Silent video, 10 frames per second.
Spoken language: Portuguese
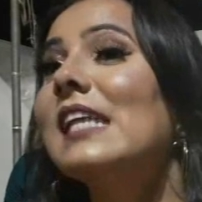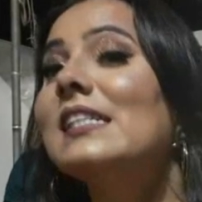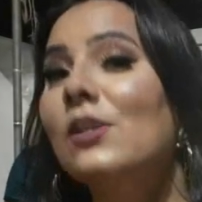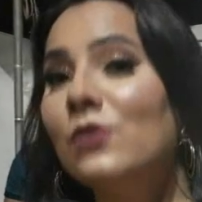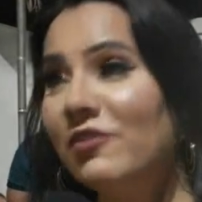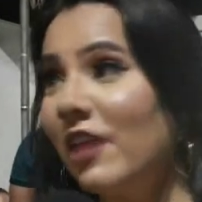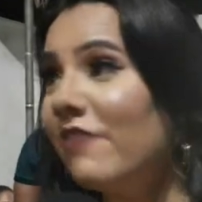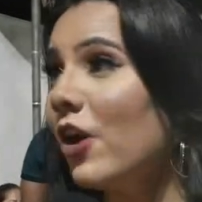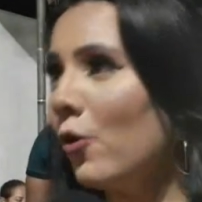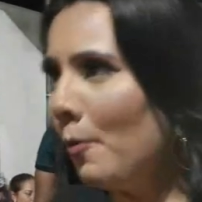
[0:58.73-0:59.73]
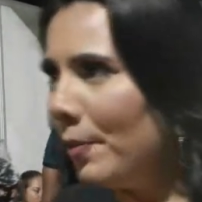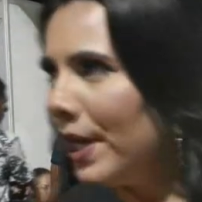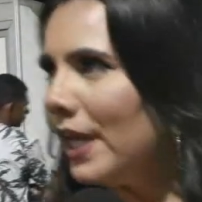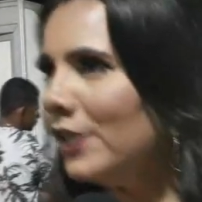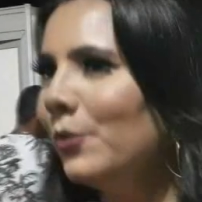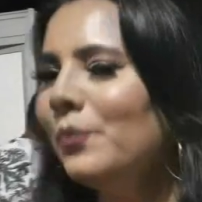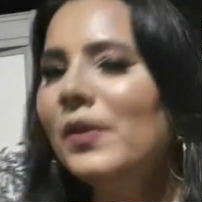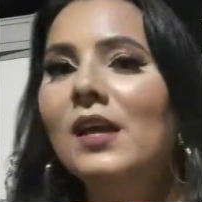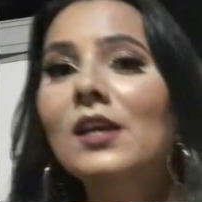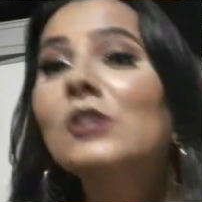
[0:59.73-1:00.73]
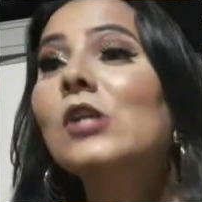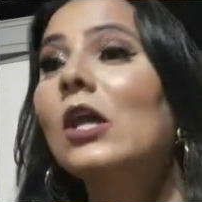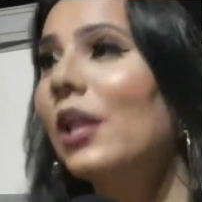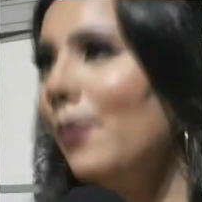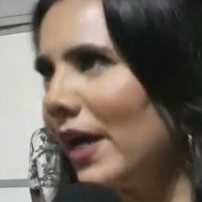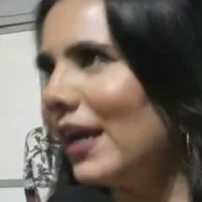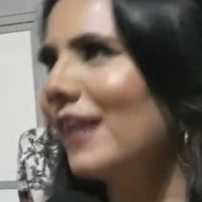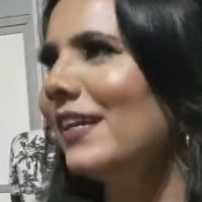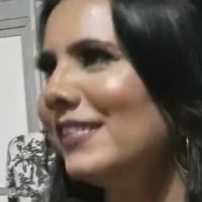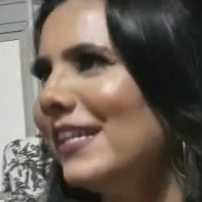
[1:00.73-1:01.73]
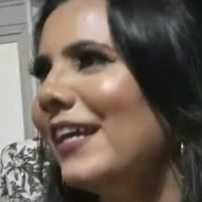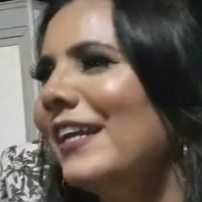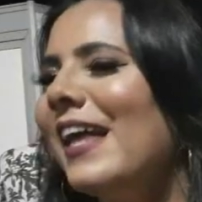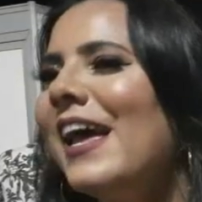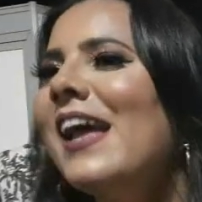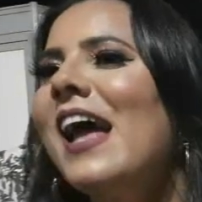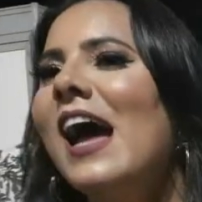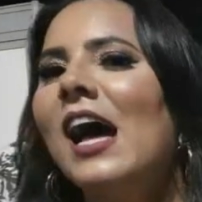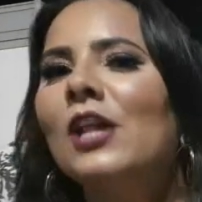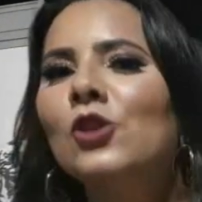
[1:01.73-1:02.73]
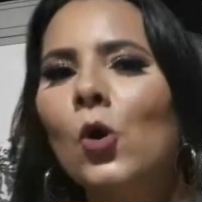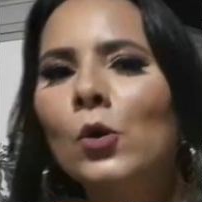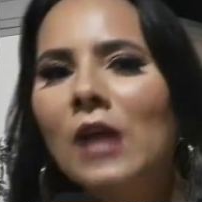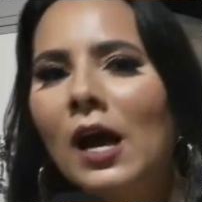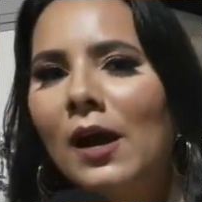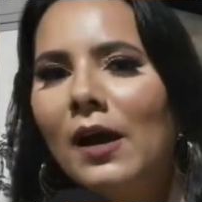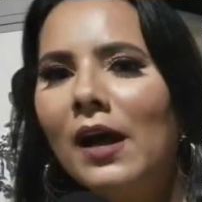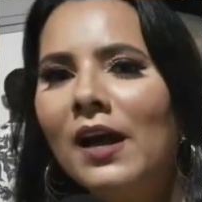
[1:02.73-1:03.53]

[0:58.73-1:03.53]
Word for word: Sensação de dever cumprido e eu só tenho a agradecer né, a toda